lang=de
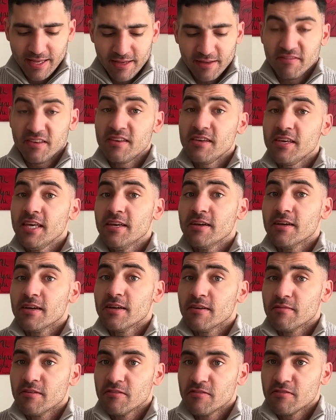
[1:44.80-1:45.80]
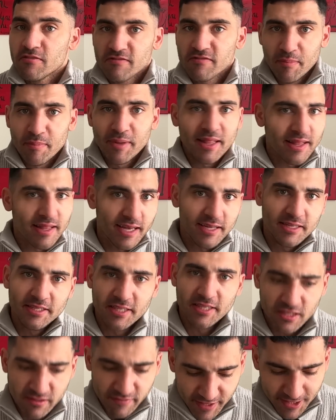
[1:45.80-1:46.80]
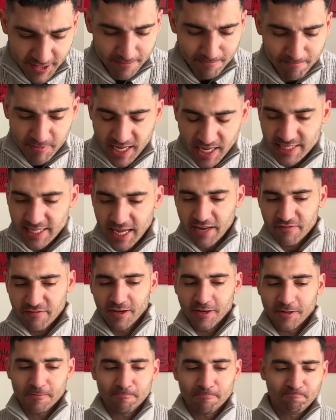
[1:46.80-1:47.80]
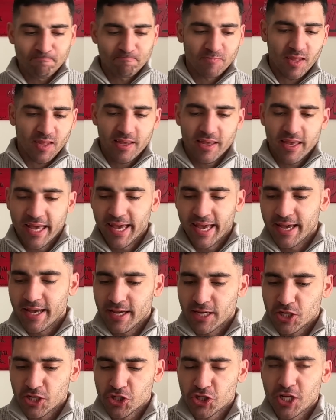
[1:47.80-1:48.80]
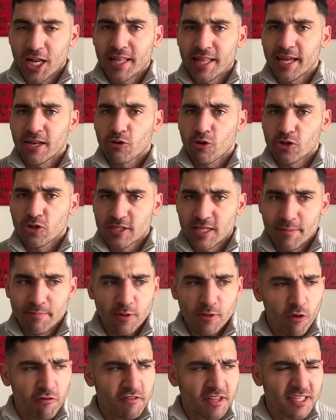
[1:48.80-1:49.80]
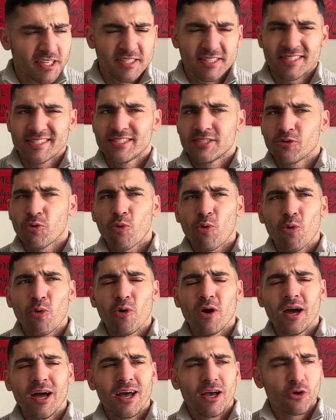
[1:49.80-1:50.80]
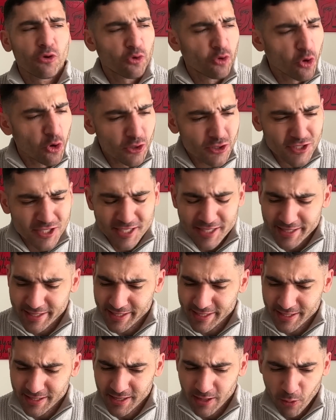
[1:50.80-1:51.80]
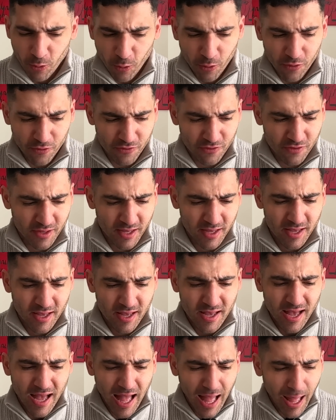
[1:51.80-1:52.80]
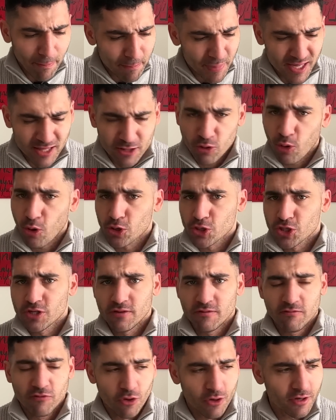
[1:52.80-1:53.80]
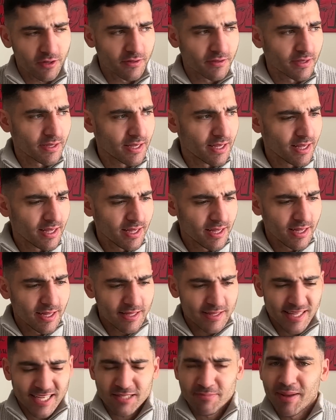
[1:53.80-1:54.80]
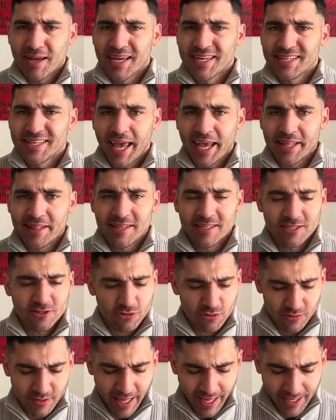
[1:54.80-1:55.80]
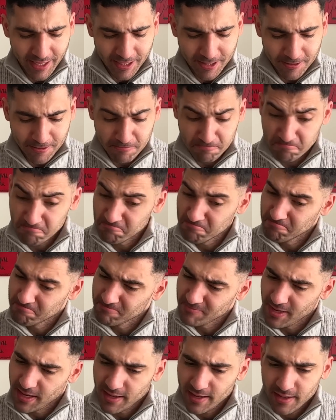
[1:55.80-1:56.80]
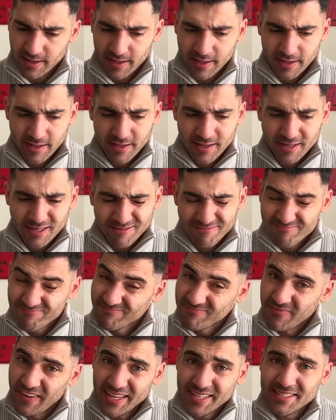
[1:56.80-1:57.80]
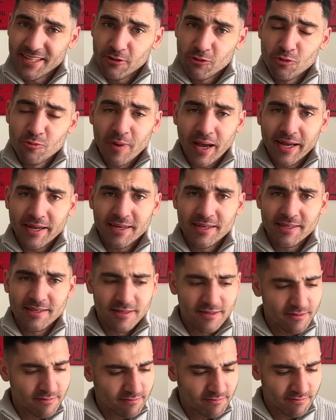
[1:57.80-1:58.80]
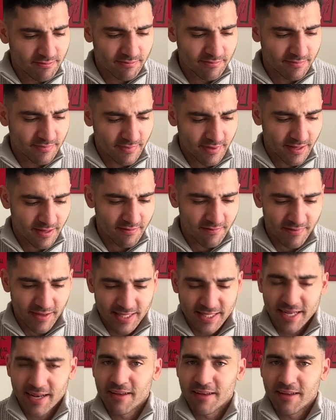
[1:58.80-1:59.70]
Wie vermittelt er dieses Wissen? Ganz einfach. Er stellt ein Konzept auf, das so künstlich und abgedroschen wirkt, dass man geneigt ist zu denken, weiß der Typ eigentlich, was er